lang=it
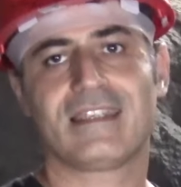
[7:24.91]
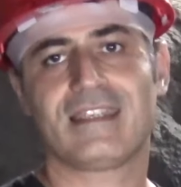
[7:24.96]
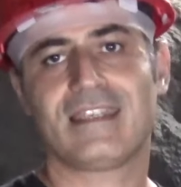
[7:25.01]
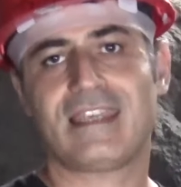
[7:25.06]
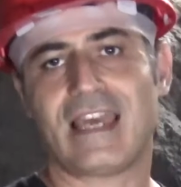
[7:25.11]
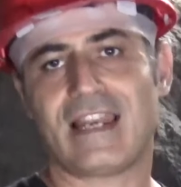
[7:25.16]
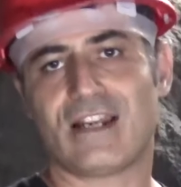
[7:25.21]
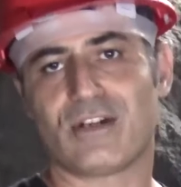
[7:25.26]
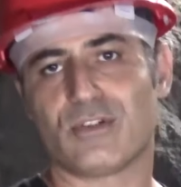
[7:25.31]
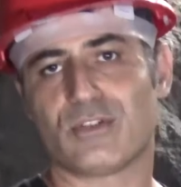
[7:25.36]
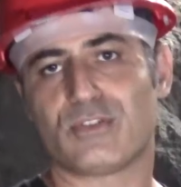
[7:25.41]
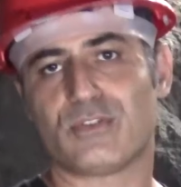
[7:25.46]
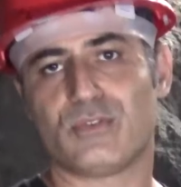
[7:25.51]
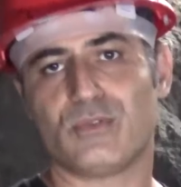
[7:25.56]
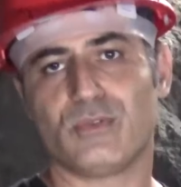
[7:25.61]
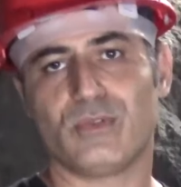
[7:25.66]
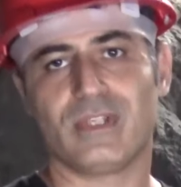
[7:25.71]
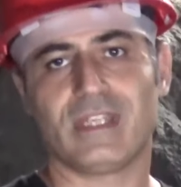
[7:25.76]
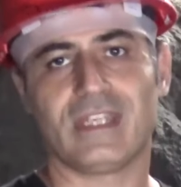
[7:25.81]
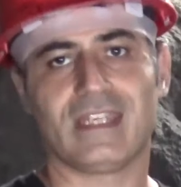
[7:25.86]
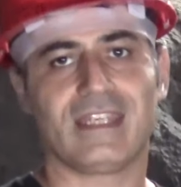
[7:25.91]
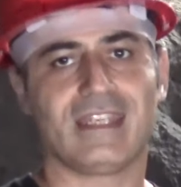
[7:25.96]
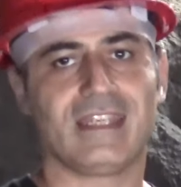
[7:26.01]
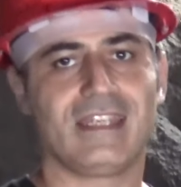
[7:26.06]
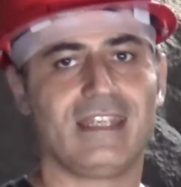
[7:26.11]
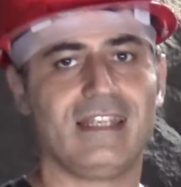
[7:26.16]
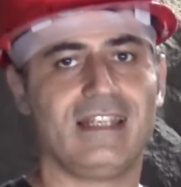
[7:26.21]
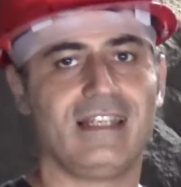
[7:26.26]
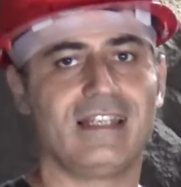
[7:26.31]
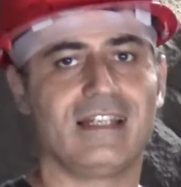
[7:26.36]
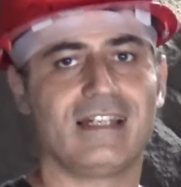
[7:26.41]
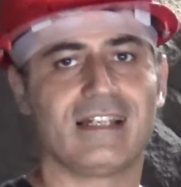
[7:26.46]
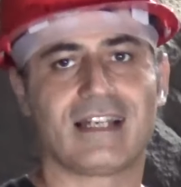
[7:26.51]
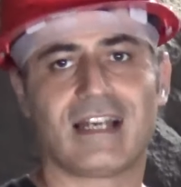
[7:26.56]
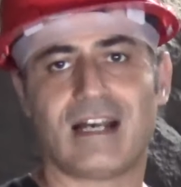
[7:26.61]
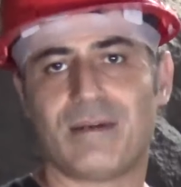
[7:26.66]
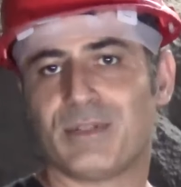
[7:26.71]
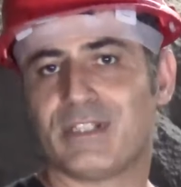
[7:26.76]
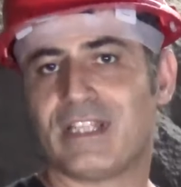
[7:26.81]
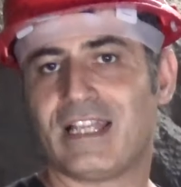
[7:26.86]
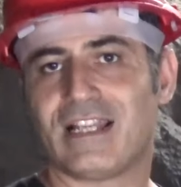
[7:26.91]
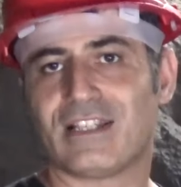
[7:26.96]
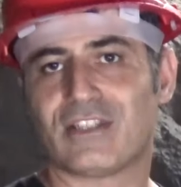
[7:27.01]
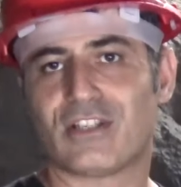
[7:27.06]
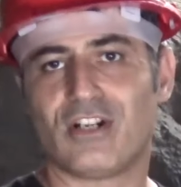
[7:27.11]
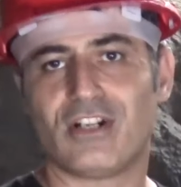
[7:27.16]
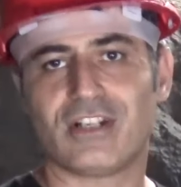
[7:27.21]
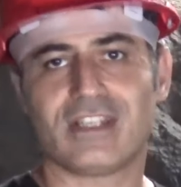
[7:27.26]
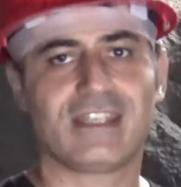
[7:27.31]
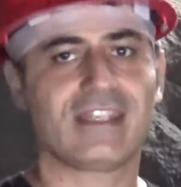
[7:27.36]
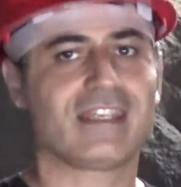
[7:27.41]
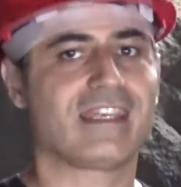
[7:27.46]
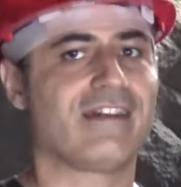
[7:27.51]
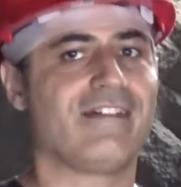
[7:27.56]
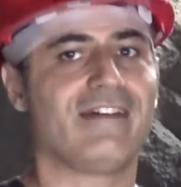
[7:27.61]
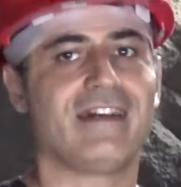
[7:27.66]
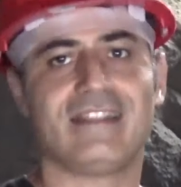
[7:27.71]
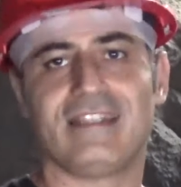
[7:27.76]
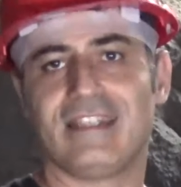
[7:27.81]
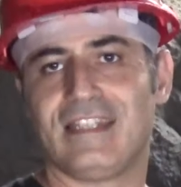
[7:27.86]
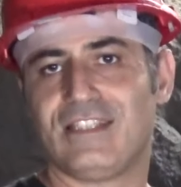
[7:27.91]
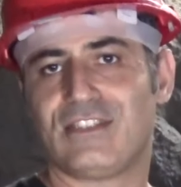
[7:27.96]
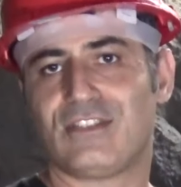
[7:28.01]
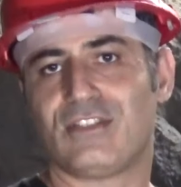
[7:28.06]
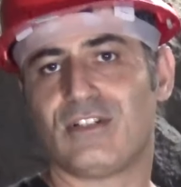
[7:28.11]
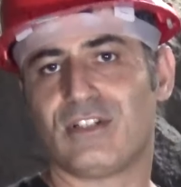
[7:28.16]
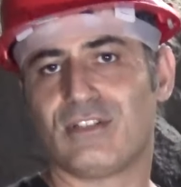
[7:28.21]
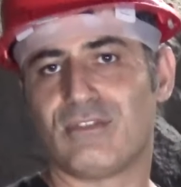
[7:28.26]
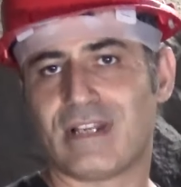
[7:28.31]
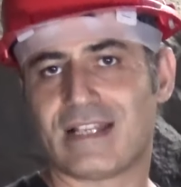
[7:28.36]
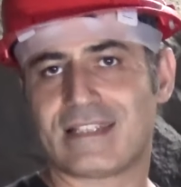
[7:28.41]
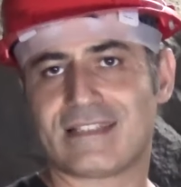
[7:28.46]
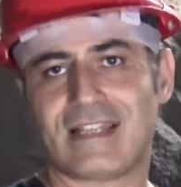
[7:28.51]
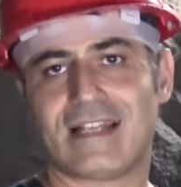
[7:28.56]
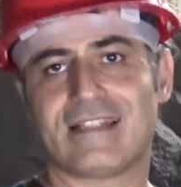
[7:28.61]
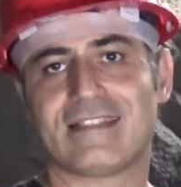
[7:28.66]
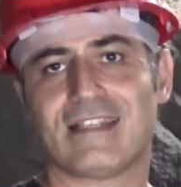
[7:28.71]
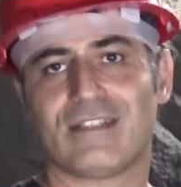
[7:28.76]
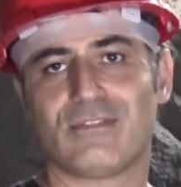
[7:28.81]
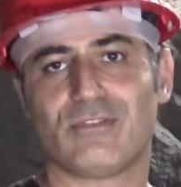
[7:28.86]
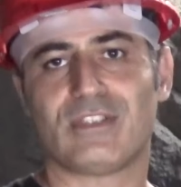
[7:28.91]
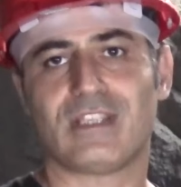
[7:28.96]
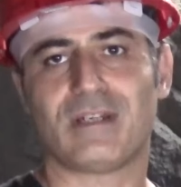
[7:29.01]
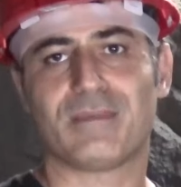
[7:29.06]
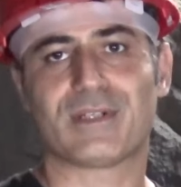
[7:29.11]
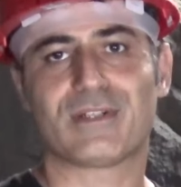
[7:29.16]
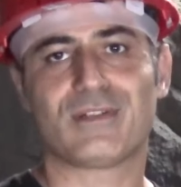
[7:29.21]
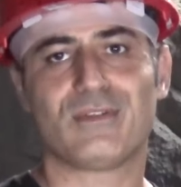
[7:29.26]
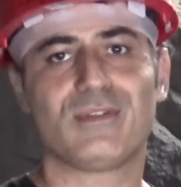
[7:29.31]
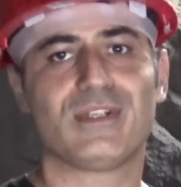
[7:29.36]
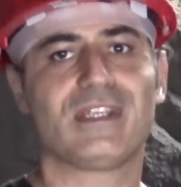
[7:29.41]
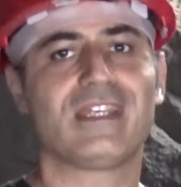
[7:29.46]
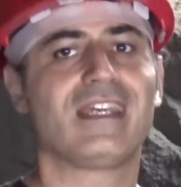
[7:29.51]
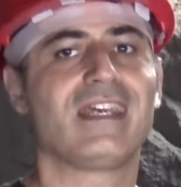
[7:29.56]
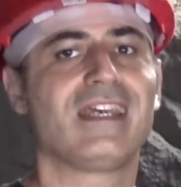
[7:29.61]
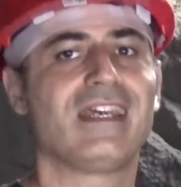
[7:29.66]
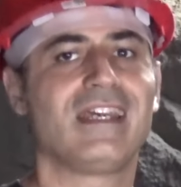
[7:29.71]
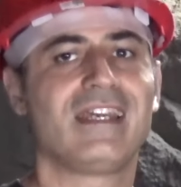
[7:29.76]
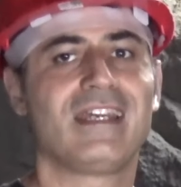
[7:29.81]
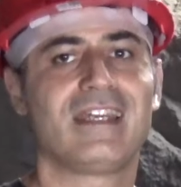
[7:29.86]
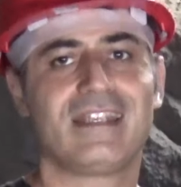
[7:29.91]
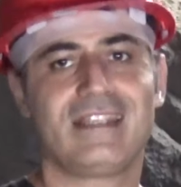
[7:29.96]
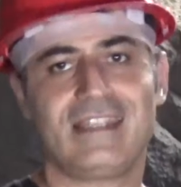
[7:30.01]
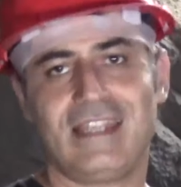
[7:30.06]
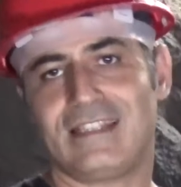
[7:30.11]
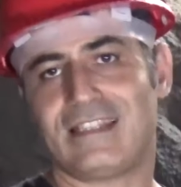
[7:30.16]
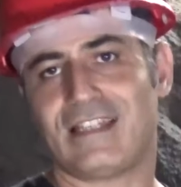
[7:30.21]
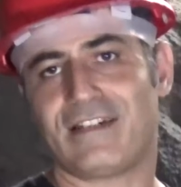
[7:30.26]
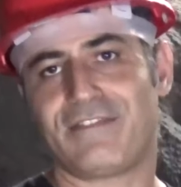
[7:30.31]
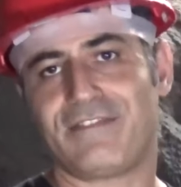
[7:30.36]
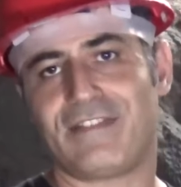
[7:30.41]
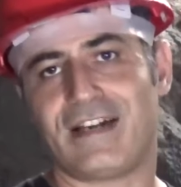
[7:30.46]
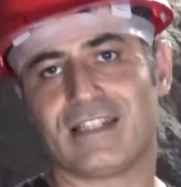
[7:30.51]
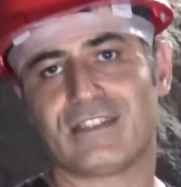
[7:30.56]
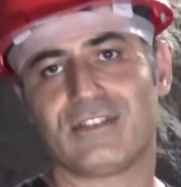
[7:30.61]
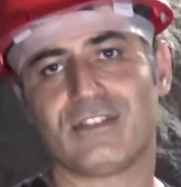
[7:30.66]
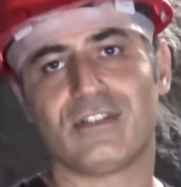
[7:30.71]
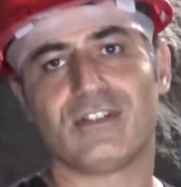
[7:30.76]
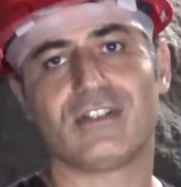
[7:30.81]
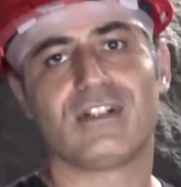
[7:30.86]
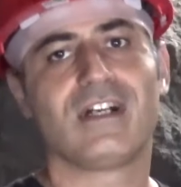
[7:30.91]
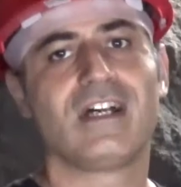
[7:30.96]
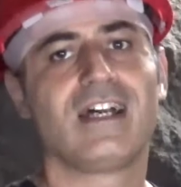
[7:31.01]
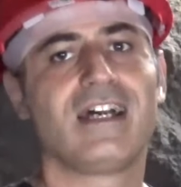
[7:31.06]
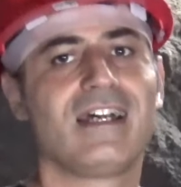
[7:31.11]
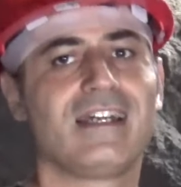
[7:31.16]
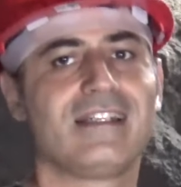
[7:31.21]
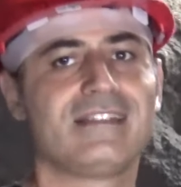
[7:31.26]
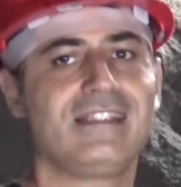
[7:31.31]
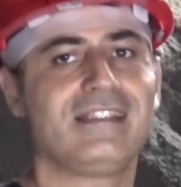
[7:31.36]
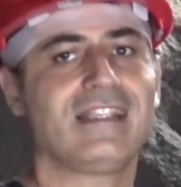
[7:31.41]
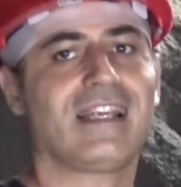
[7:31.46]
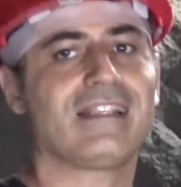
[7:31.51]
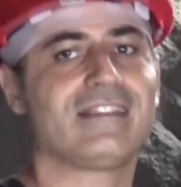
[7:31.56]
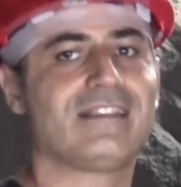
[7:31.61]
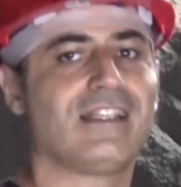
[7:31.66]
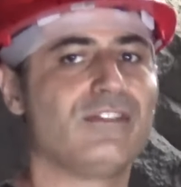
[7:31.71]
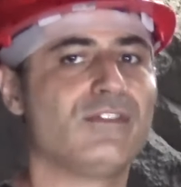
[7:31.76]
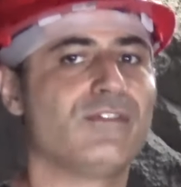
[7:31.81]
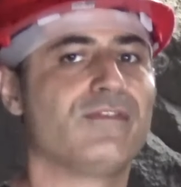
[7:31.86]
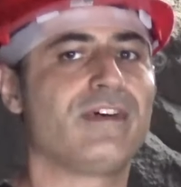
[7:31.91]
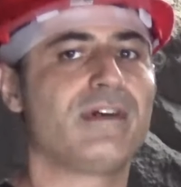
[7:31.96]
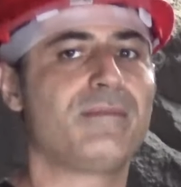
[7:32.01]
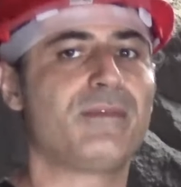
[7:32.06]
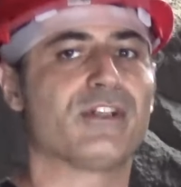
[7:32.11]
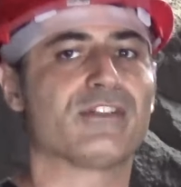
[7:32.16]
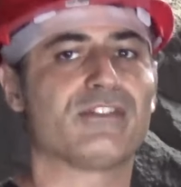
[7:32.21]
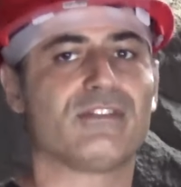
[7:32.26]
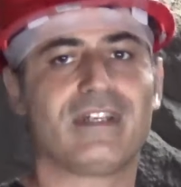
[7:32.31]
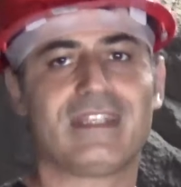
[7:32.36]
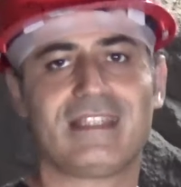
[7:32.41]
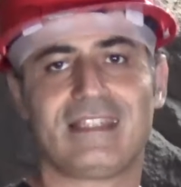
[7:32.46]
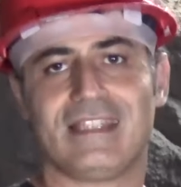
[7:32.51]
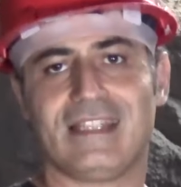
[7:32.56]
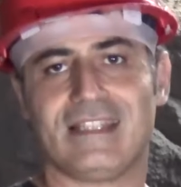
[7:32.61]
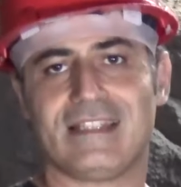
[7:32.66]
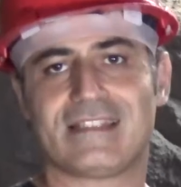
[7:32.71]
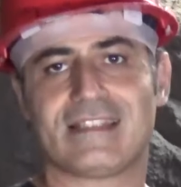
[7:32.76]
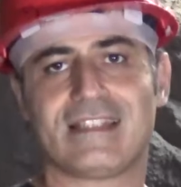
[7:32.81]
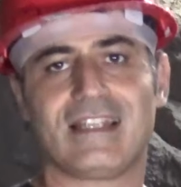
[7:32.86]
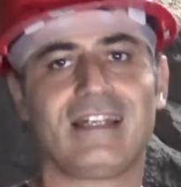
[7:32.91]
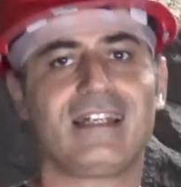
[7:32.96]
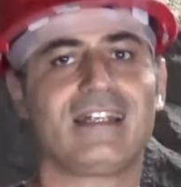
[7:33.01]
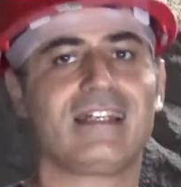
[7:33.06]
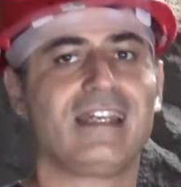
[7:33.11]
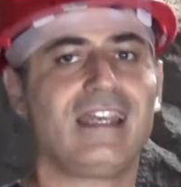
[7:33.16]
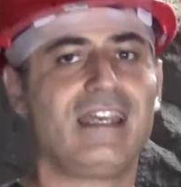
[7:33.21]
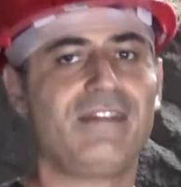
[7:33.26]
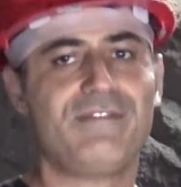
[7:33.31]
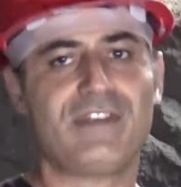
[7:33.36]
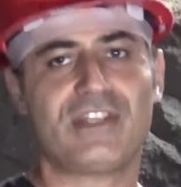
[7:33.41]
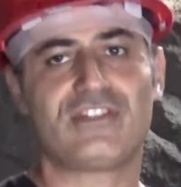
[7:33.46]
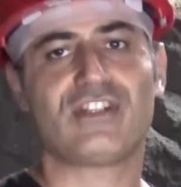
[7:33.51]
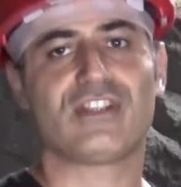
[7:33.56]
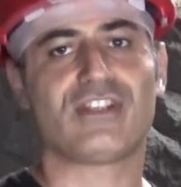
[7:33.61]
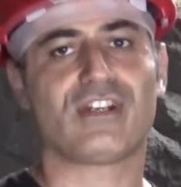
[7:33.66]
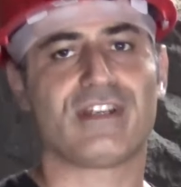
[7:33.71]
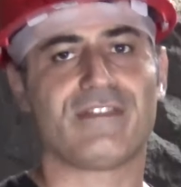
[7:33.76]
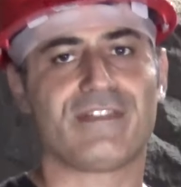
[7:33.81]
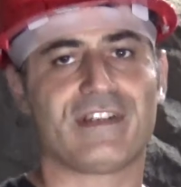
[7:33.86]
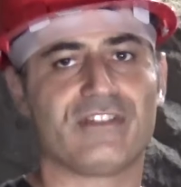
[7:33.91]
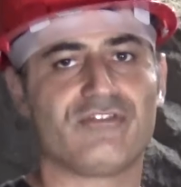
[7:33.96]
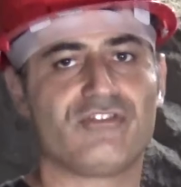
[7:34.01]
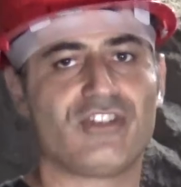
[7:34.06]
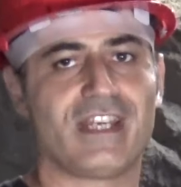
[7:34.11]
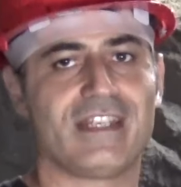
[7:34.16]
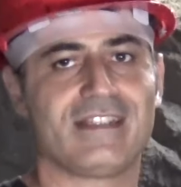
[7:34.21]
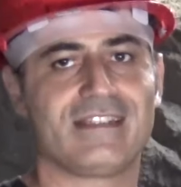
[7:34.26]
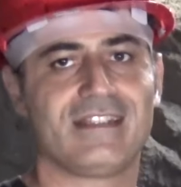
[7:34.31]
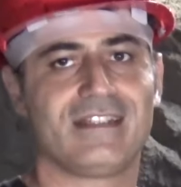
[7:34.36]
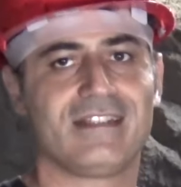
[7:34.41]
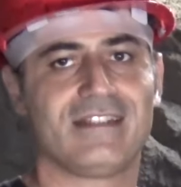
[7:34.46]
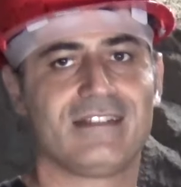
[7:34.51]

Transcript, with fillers: Chi era costui? Il capo dei ladroni che aveva diritto ad una stanza tutta per lui? Niente affatto. Si tratta di un famoso artista e viaggiatore francese.